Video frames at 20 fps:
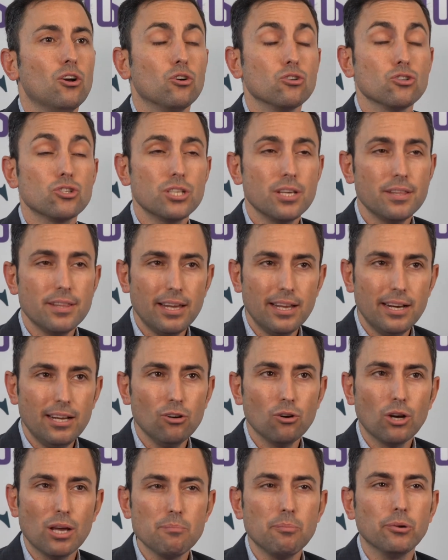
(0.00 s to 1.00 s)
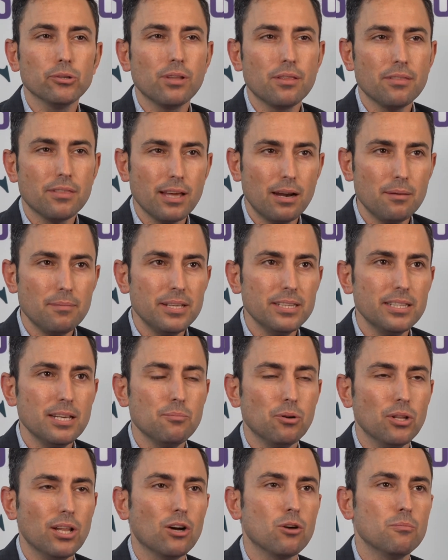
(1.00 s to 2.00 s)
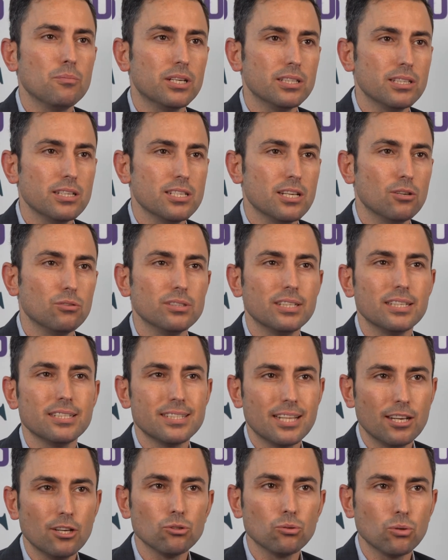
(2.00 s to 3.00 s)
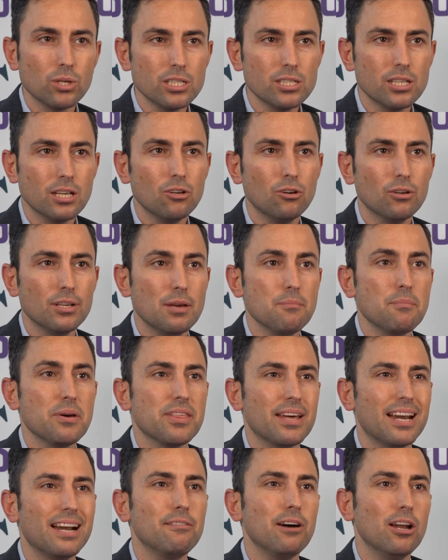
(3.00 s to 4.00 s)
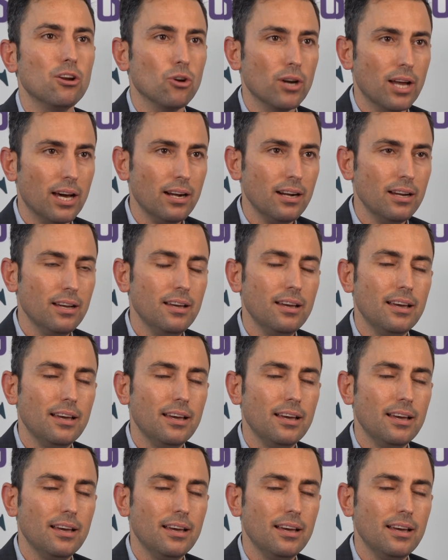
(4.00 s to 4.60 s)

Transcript: considere o que potencialmente pueda convertirse en un destino turístico y empezar a valorar